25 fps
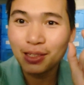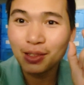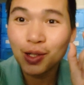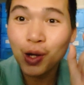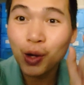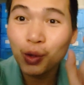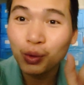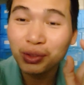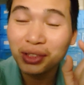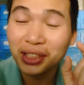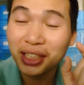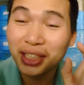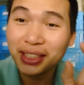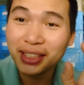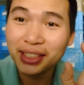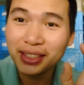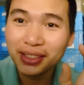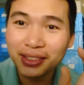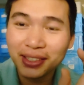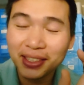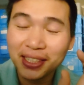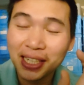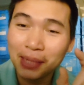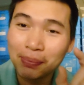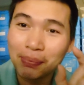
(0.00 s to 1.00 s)
bạn đọc tin
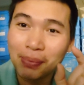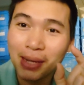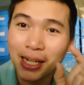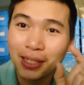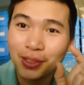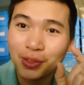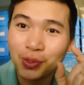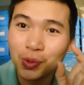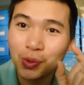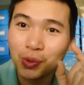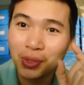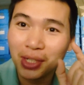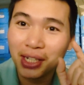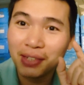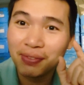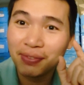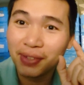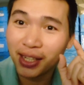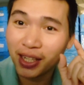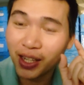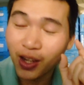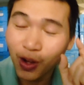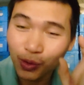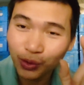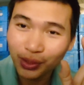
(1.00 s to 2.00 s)
thì các bạn cũng cần
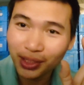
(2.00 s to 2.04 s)
phải